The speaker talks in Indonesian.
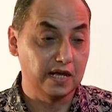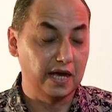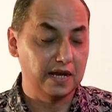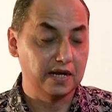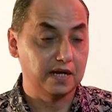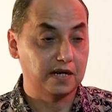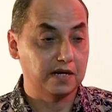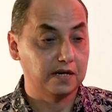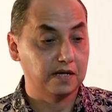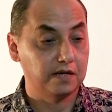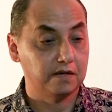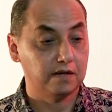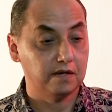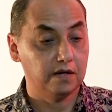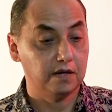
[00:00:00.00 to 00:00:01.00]
dengan
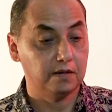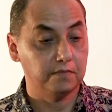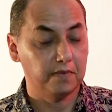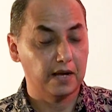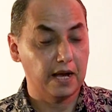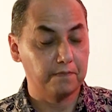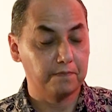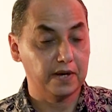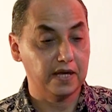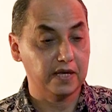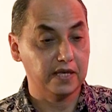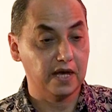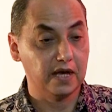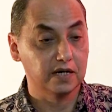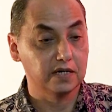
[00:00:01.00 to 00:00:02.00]
um, apa
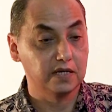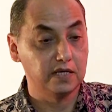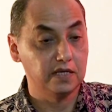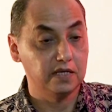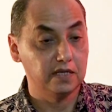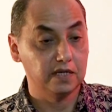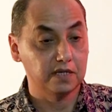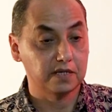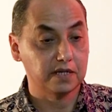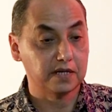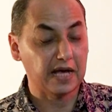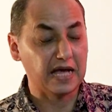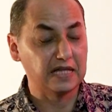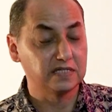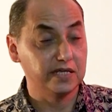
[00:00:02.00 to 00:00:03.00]
yang
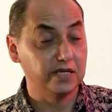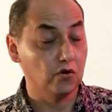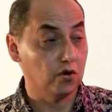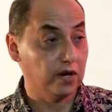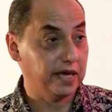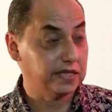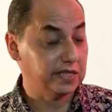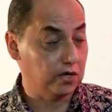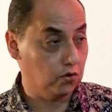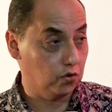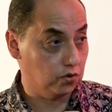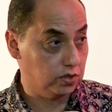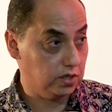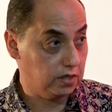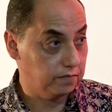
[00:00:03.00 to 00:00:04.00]
dikaji oleh
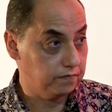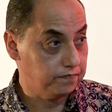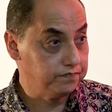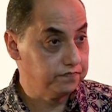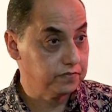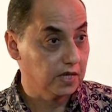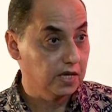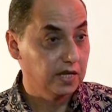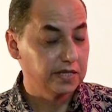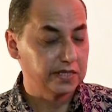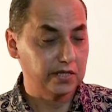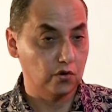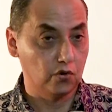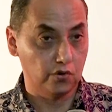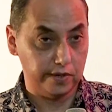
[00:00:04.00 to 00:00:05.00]
teologi
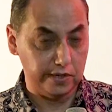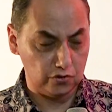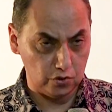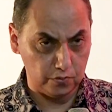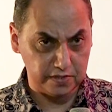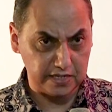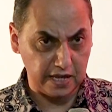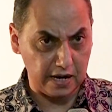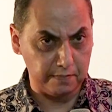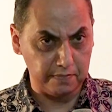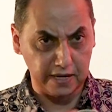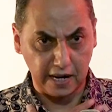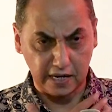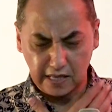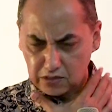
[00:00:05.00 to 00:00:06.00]
teologi itu bicara
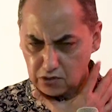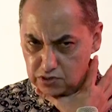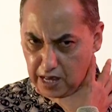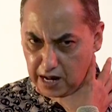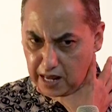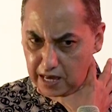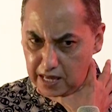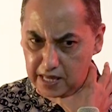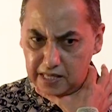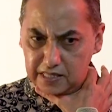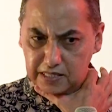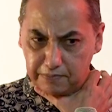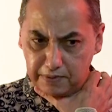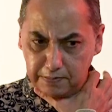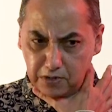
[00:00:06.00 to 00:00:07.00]
benar atau salah.
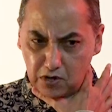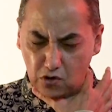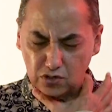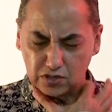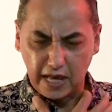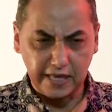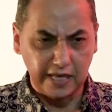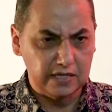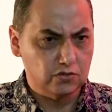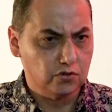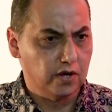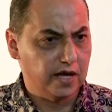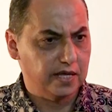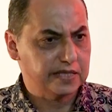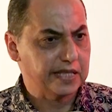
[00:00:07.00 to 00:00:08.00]
Tapi menurut saya
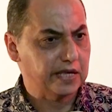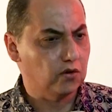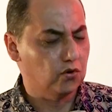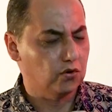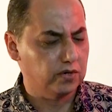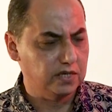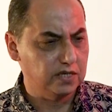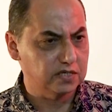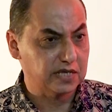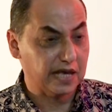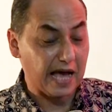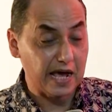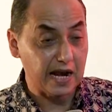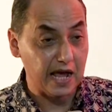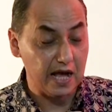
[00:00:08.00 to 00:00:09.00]
juga teologi
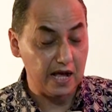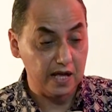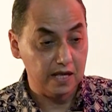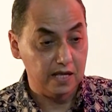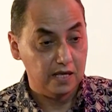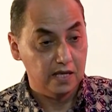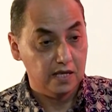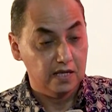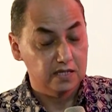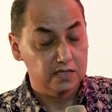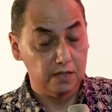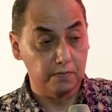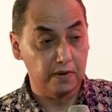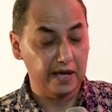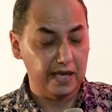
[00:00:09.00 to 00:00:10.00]
sekarang
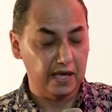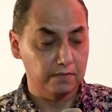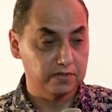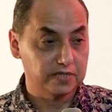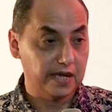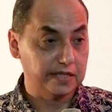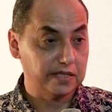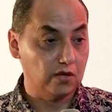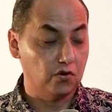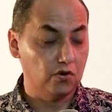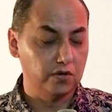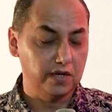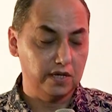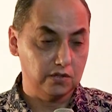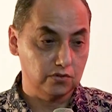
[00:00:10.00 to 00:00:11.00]
sebagian besar
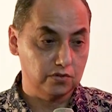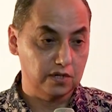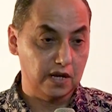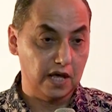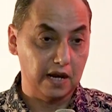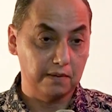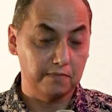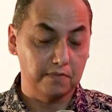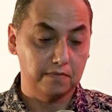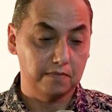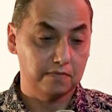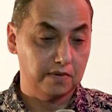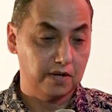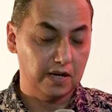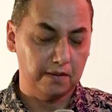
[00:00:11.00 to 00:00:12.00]
teologi itu di
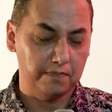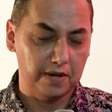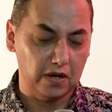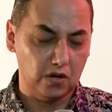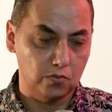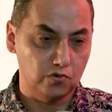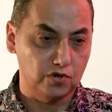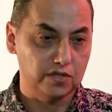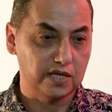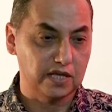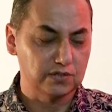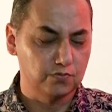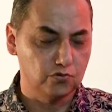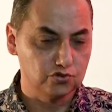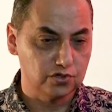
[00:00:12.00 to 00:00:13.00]
dalam apa
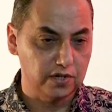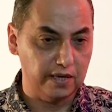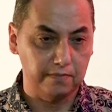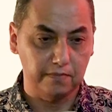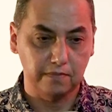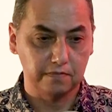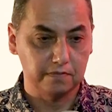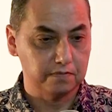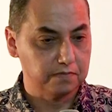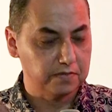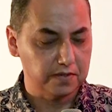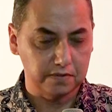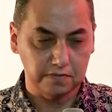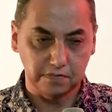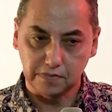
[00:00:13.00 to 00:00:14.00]
komunitas muslim,
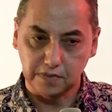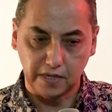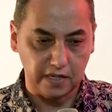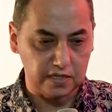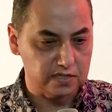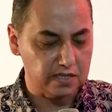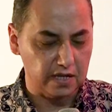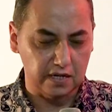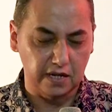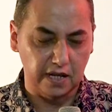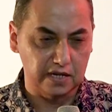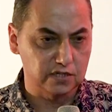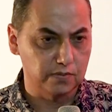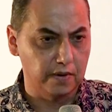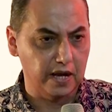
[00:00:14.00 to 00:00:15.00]
Kristen
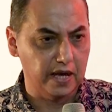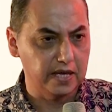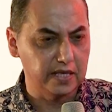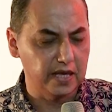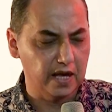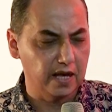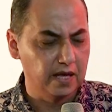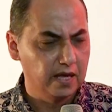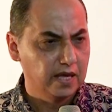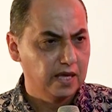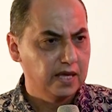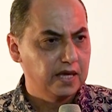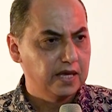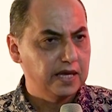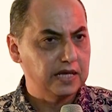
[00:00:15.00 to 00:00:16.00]
dan sebagainya
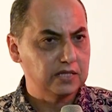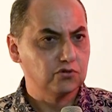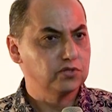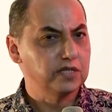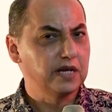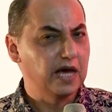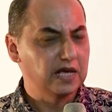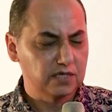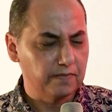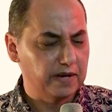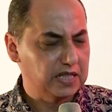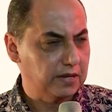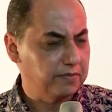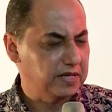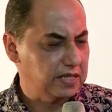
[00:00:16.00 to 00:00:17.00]
itu tidak
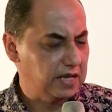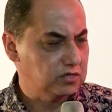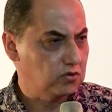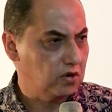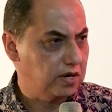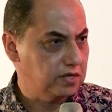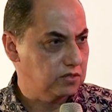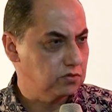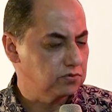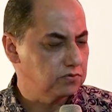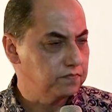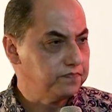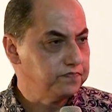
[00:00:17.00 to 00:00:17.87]
semata-mata soal itu.